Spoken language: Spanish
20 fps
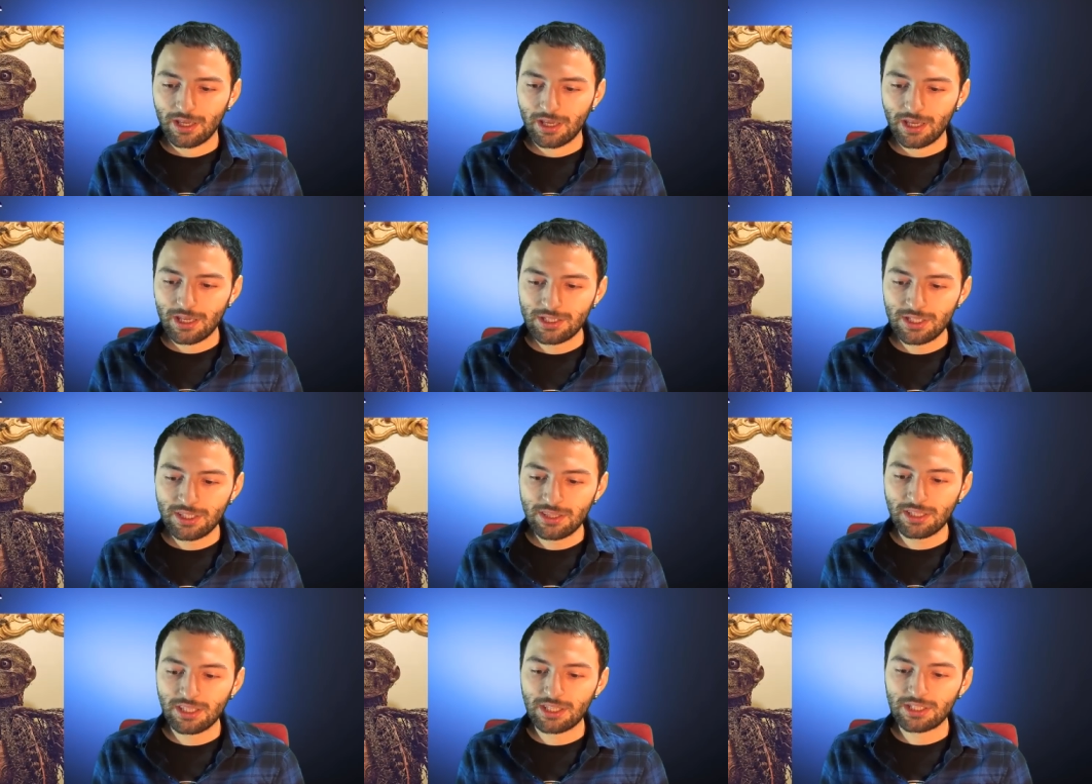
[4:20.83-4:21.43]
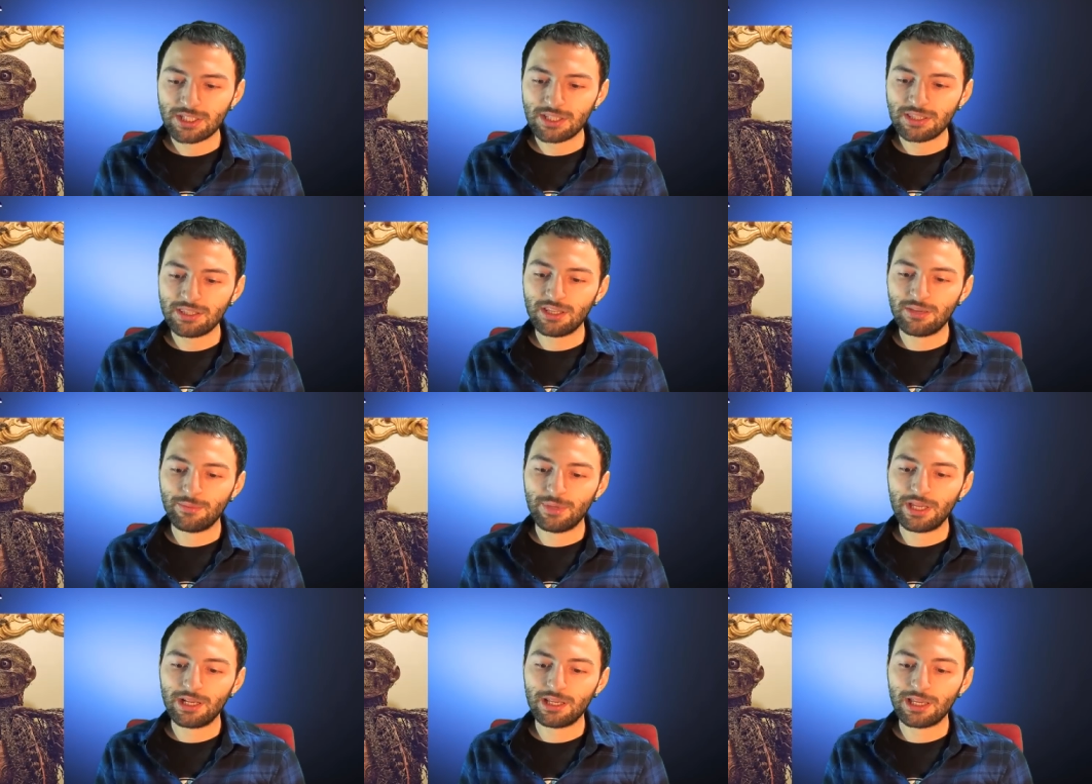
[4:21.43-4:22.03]
Es
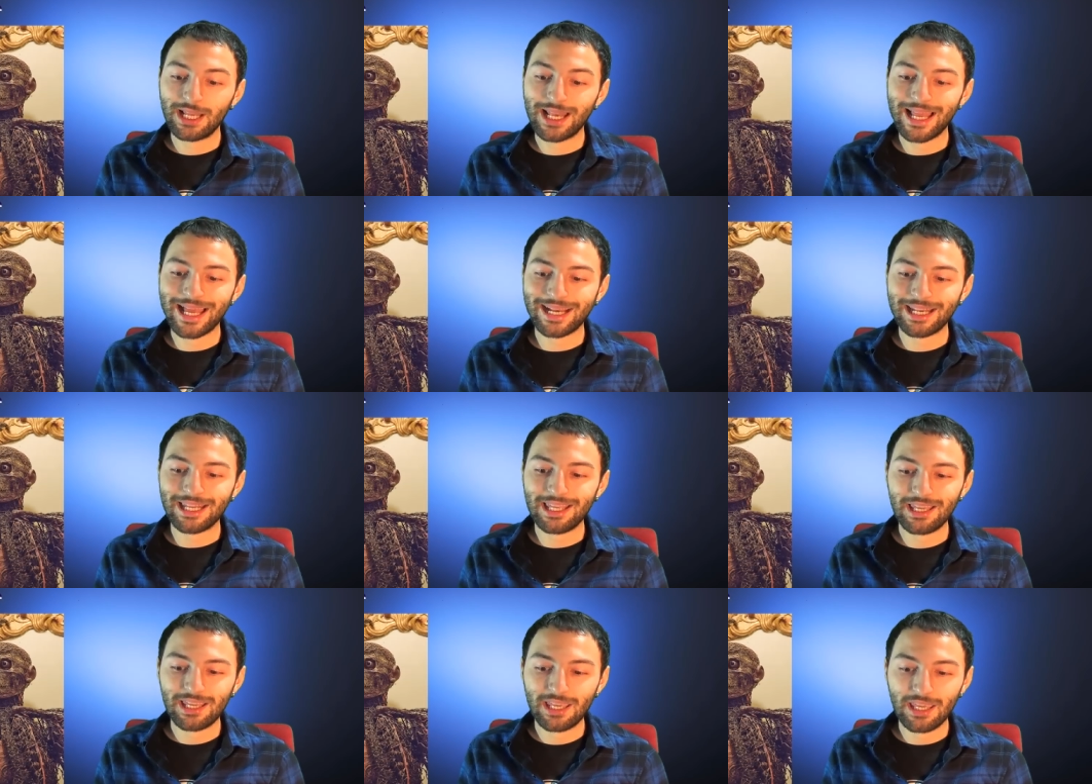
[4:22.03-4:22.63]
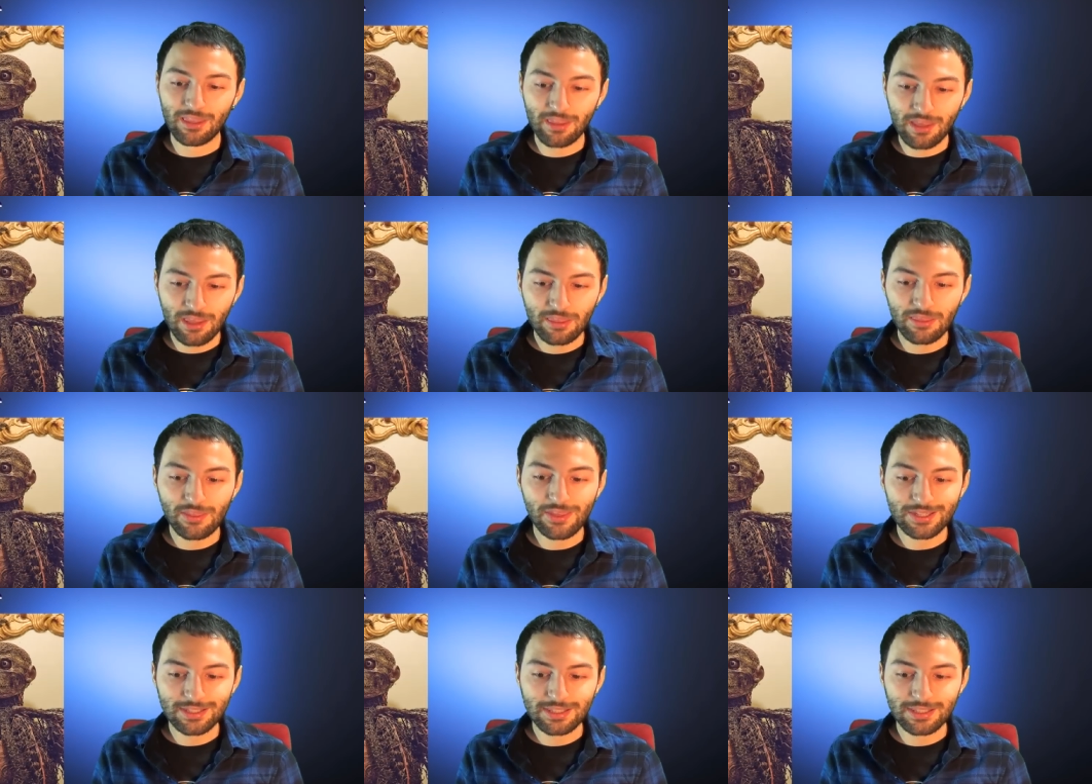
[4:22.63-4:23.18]
interesante ver que la rigidez de